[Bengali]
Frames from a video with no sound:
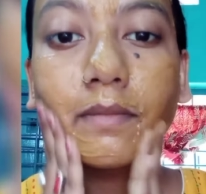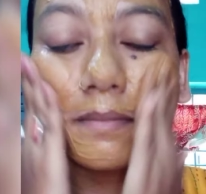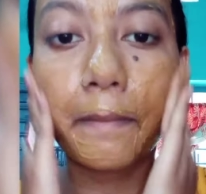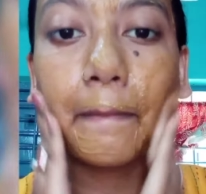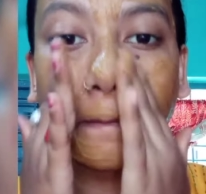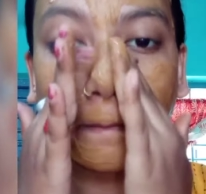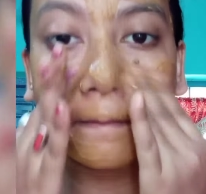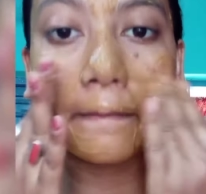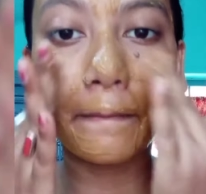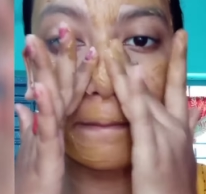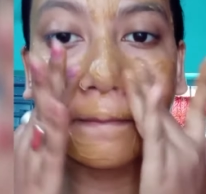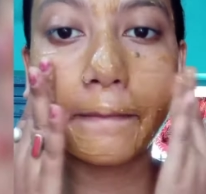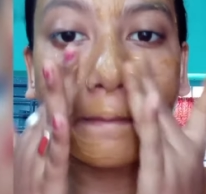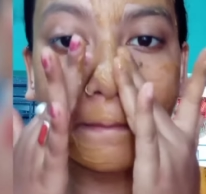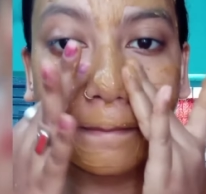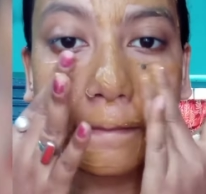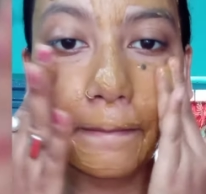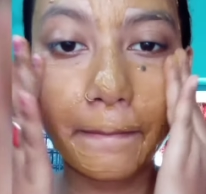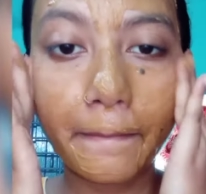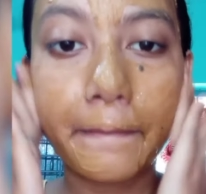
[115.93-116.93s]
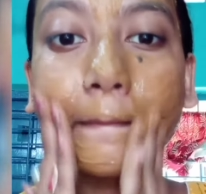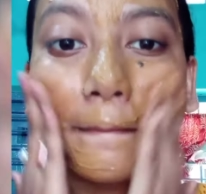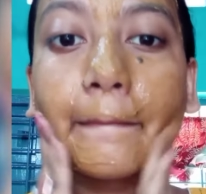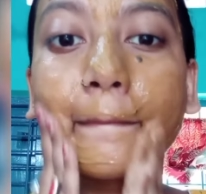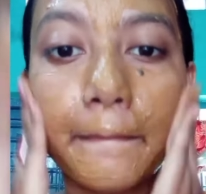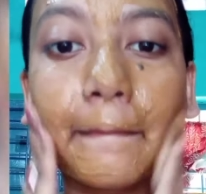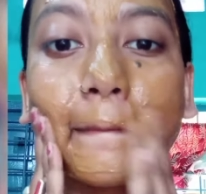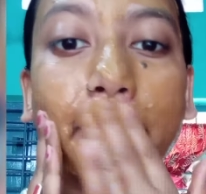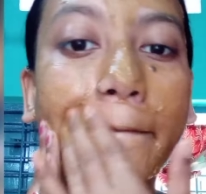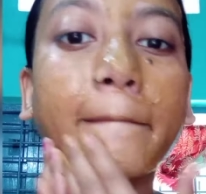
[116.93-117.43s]
ওটা ঠিক করার চেষ্টা
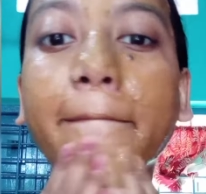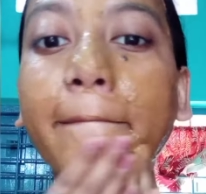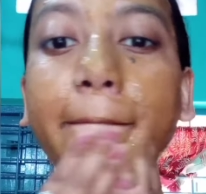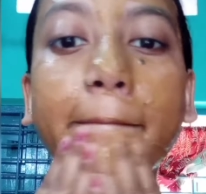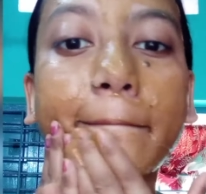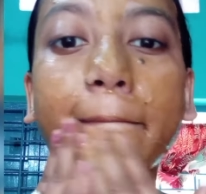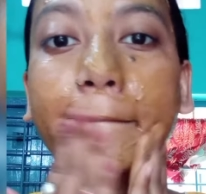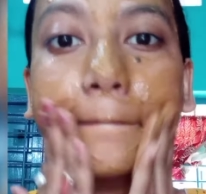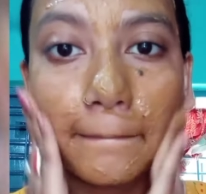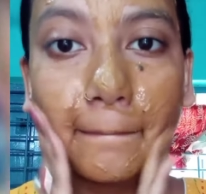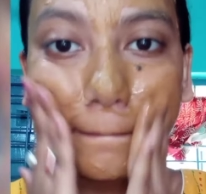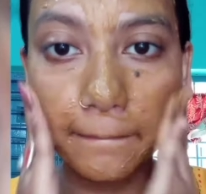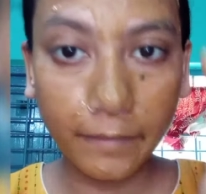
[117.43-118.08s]
করব ঠিক আছে